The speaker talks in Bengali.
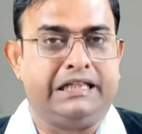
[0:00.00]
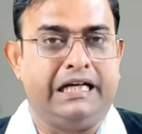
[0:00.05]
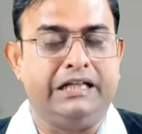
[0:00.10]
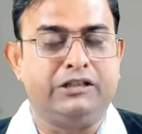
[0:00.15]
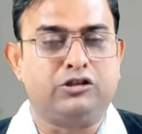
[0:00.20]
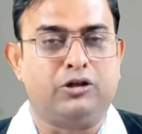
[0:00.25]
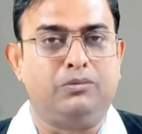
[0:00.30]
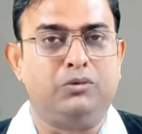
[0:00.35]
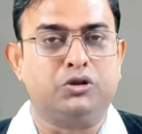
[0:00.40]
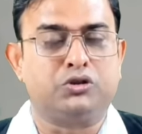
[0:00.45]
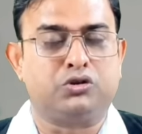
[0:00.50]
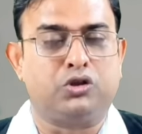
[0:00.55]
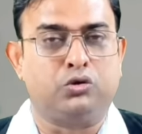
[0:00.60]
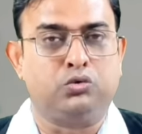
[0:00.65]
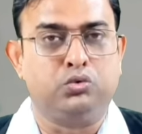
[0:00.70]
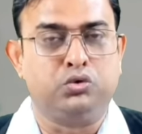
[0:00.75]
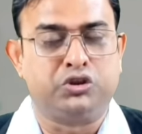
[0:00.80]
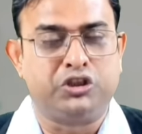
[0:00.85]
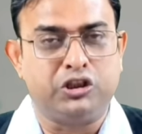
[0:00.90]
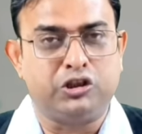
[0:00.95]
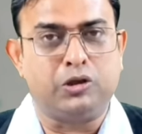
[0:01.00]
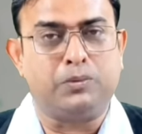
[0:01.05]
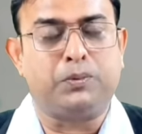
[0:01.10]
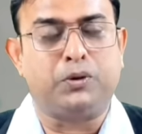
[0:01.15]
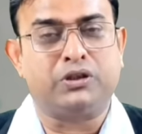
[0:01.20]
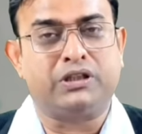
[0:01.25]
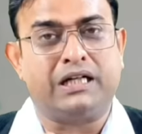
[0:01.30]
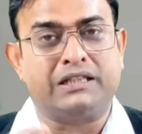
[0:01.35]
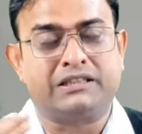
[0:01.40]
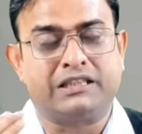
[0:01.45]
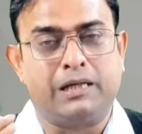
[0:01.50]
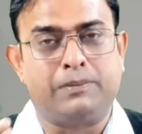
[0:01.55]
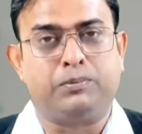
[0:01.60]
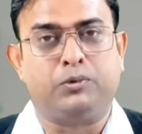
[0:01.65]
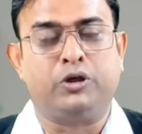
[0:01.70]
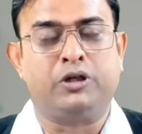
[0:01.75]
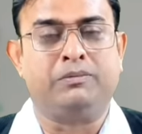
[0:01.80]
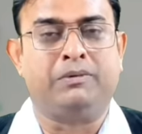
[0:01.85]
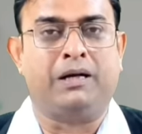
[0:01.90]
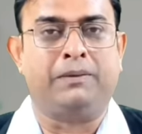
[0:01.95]
সেই সমস্ত দূষিত পদার্থের
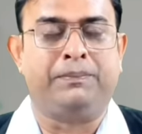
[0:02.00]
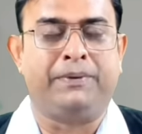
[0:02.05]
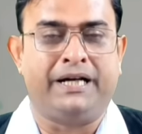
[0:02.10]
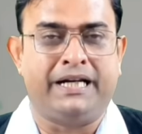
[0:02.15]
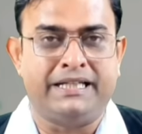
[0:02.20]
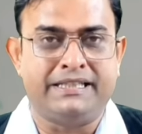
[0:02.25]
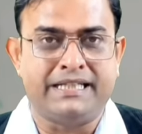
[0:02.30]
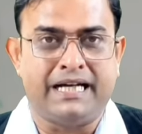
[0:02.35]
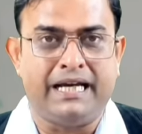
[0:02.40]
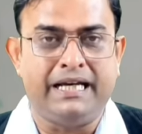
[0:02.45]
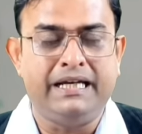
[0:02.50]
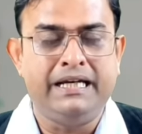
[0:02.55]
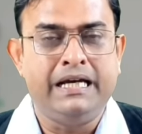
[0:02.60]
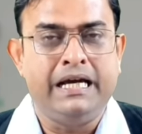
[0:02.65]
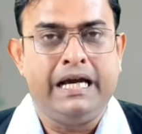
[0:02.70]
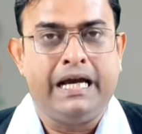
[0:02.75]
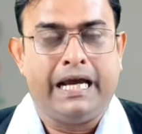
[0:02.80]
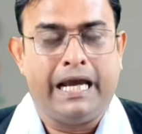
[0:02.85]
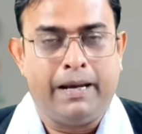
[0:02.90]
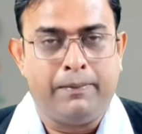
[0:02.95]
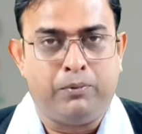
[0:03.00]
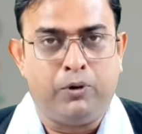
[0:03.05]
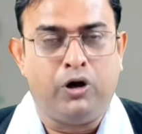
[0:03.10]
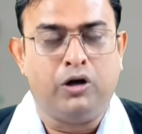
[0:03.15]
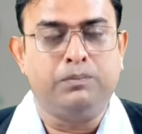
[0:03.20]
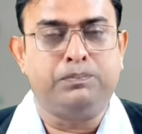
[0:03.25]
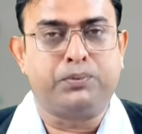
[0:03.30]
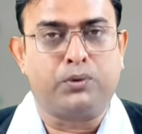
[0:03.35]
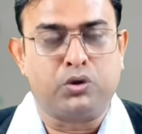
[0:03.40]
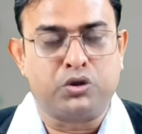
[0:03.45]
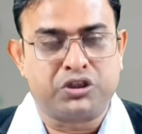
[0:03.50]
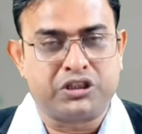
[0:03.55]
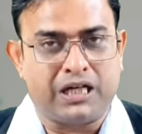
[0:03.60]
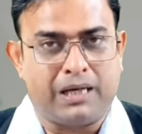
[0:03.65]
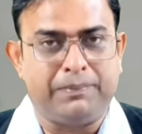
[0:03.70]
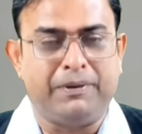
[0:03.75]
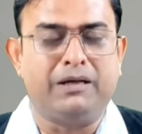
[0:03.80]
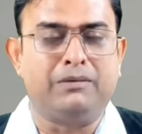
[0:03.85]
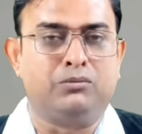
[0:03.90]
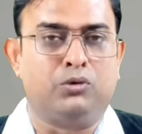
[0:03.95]
পরিমাণ বেড়ে যায় এবং
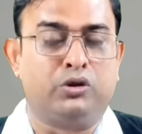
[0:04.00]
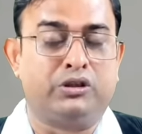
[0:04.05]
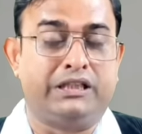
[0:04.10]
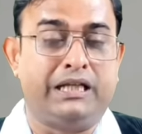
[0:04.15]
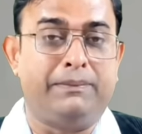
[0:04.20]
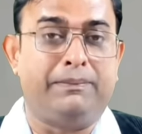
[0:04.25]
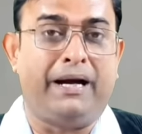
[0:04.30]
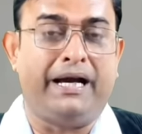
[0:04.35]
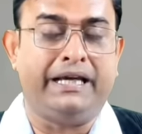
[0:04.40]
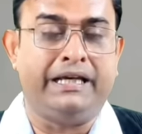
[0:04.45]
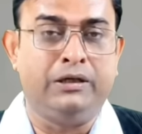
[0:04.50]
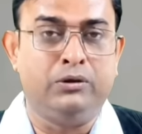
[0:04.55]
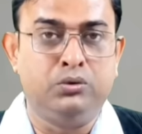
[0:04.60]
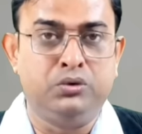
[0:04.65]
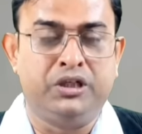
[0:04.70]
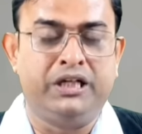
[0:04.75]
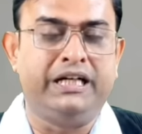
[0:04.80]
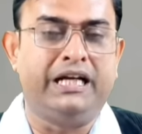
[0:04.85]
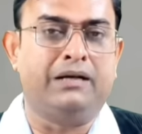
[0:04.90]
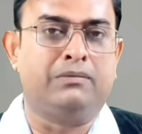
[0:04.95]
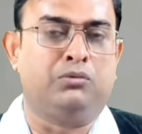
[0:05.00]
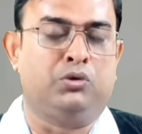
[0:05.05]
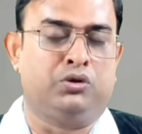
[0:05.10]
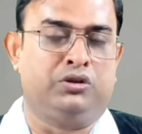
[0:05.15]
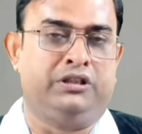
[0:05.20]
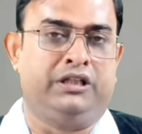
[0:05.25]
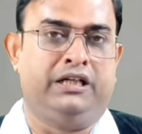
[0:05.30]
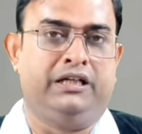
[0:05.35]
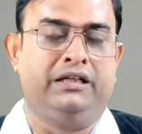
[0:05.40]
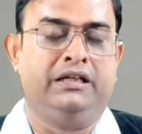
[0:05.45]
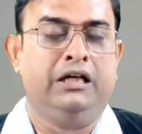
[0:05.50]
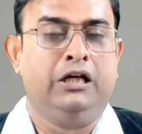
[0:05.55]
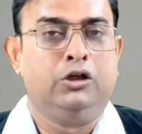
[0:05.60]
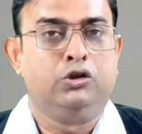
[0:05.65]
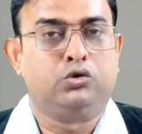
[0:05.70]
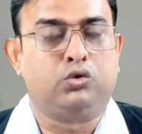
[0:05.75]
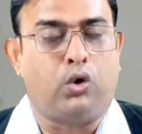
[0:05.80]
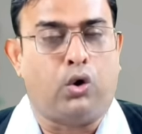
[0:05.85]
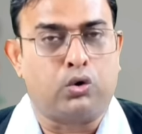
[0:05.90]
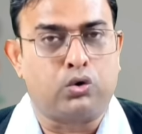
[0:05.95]
প্রস্রাবের মধ্যে বা ইউরিনের মধ্যে
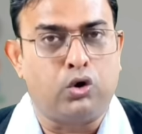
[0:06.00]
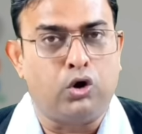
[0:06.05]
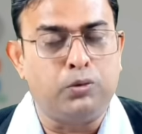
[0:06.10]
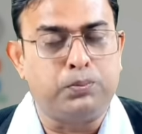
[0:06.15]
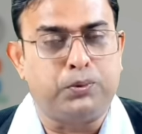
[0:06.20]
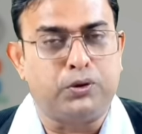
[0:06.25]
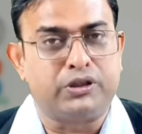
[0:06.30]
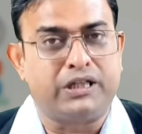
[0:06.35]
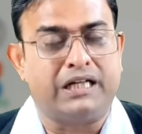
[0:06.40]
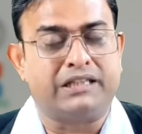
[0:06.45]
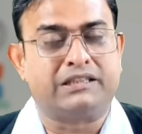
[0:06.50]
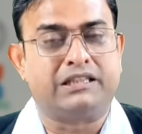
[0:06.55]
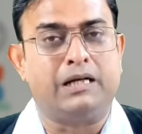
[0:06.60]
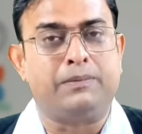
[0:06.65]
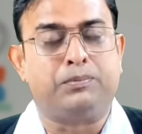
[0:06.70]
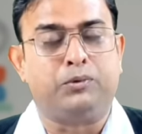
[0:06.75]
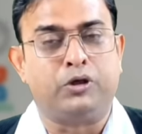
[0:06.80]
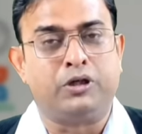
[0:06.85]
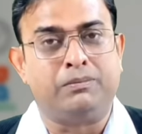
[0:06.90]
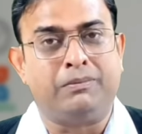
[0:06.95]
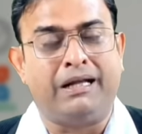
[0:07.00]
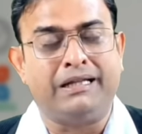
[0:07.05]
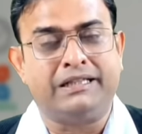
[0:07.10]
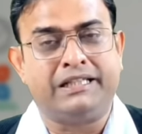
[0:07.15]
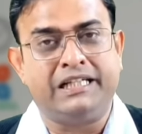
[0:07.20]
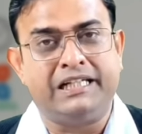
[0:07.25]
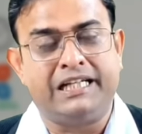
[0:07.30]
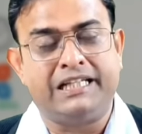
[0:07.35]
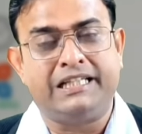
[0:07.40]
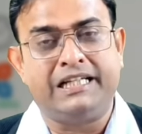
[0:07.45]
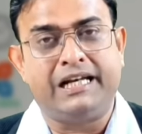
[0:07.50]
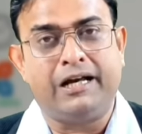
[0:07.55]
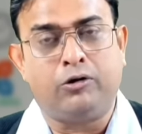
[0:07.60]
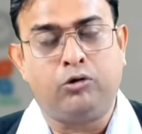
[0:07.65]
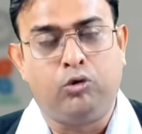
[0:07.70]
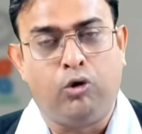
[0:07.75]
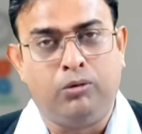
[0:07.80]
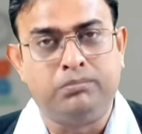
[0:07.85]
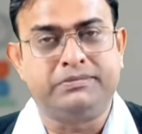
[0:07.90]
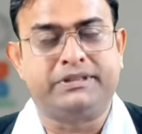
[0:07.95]
তরল পদার্থের পরিমাণ ধীরে ধীরে
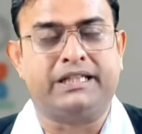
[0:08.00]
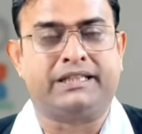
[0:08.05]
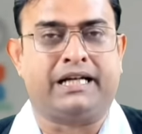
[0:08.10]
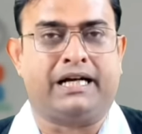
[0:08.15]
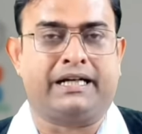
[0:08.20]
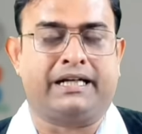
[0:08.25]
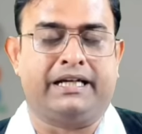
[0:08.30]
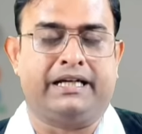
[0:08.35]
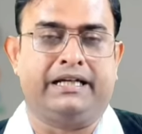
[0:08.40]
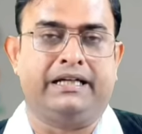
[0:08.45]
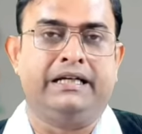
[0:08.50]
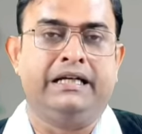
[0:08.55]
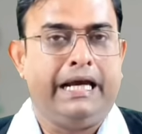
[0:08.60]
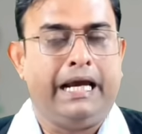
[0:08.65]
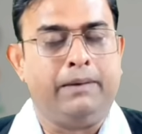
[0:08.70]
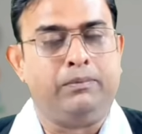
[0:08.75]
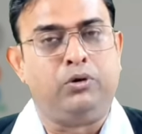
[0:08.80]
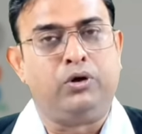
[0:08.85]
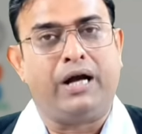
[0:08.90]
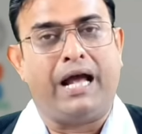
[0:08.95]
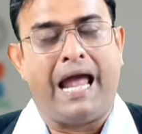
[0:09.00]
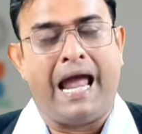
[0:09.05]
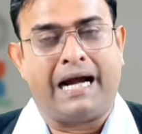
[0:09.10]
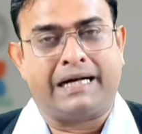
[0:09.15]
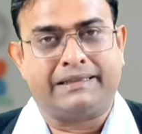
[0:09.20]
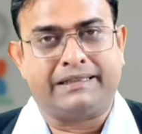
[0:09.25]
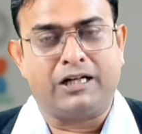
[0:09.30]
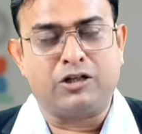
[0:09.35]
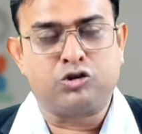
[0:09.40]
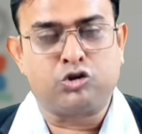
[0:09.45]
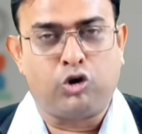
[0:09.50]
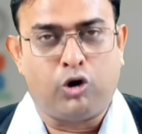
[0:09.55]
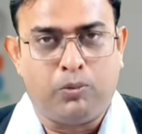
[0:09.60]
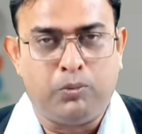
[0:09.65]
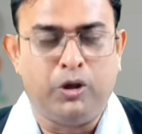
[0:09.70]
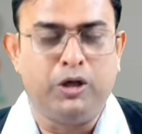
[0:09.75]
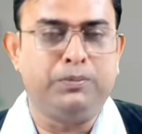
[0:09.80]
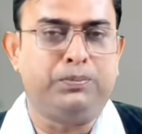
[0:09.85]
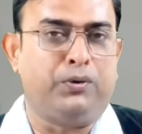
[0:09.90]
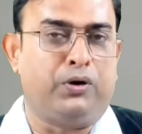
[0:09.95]
কমতে থাকে এবং একটা
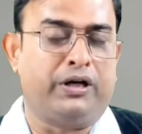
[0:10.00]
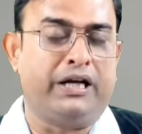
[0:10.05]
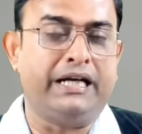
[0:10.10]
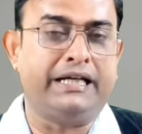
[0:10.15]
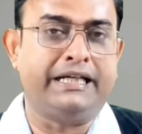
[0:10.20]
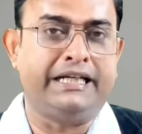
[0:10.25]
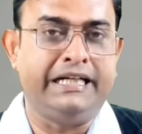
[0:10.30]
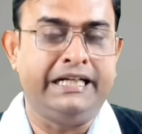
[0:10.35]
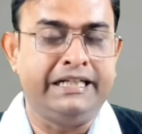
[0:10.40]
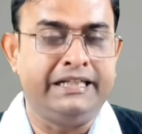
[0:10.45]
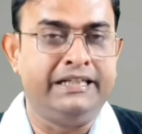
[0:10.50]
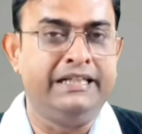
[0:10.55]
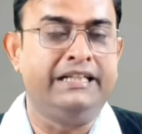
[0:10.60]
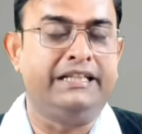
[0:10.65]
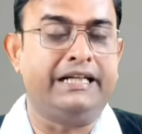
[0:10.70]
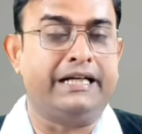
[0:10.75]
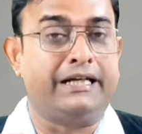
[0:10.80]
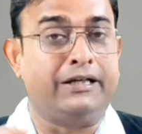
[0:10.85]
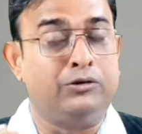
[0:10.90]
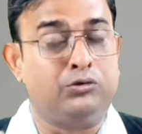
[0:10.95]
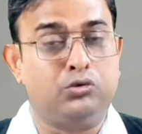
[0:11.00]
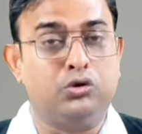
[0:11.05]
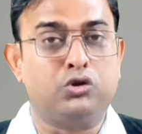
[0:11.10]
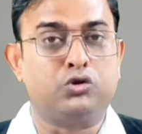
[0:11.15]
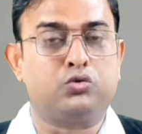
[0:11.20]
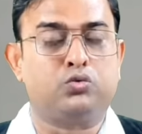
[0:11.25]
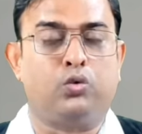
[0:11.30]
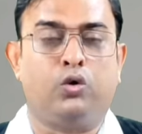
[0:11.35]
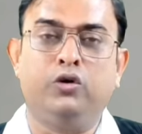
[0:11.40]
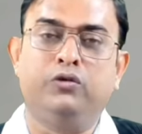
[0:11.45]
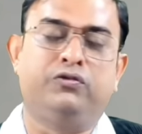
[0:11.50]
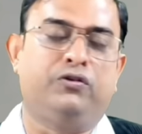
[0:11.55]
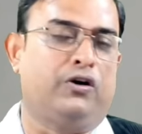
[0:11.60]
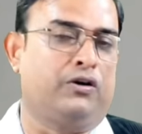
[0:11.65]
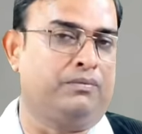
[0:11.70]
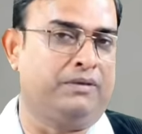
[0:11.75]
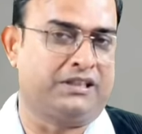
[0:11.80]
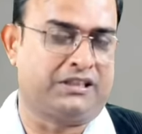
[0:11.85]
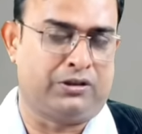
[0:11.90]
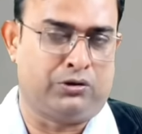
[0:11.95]
সময় পরে কিডনিতে কিন্তু স্টোন
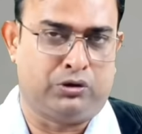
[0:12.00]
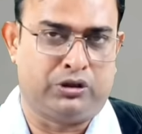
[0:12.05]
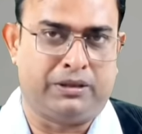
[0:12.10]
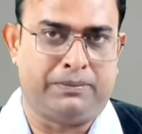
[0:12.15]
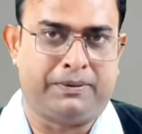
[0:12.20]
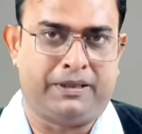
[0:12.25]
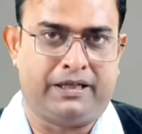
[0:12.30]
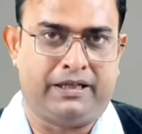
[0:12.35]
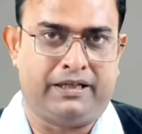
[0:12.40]
ফর্মেশন হতে